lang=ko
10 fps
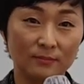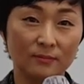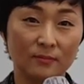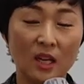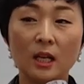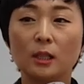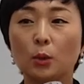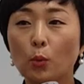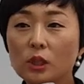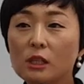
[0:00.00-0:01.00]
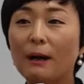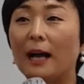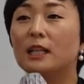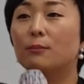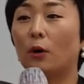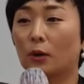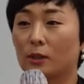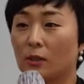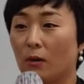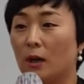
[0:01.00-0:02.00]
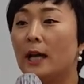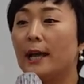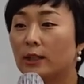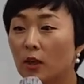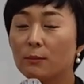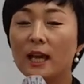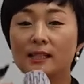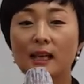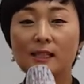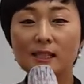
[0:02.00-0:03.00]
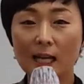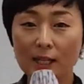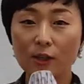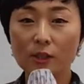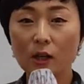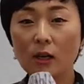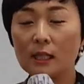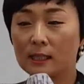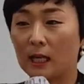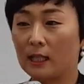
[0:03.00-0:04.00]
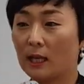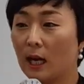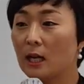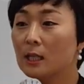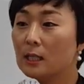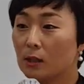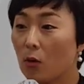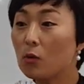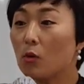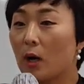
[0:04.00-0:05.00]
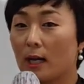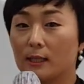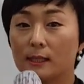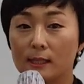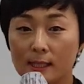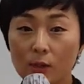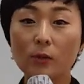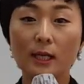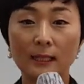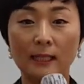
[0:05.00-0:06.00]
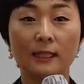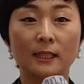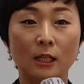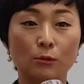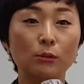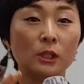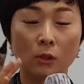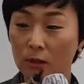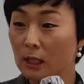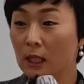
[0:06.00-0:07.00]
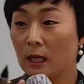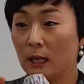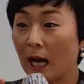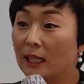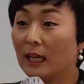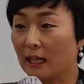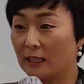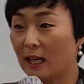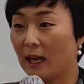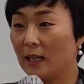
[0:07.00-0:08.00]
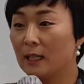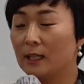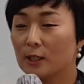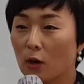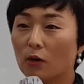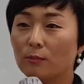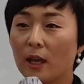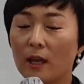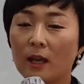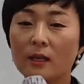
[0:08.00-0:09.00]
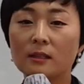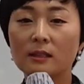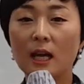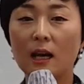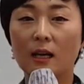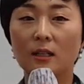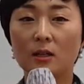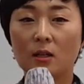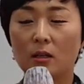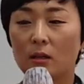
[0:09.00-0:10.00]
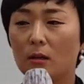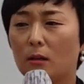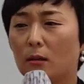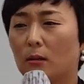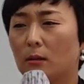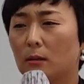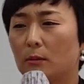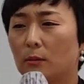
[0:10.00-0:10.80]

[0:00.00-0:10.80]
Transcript: 음, 돈을 많이 벌어서 애터미 회사를 차려서 자기가 성공한 CEO가 되겠다고 이거를 한 게 아니라 처음에 그냥 어,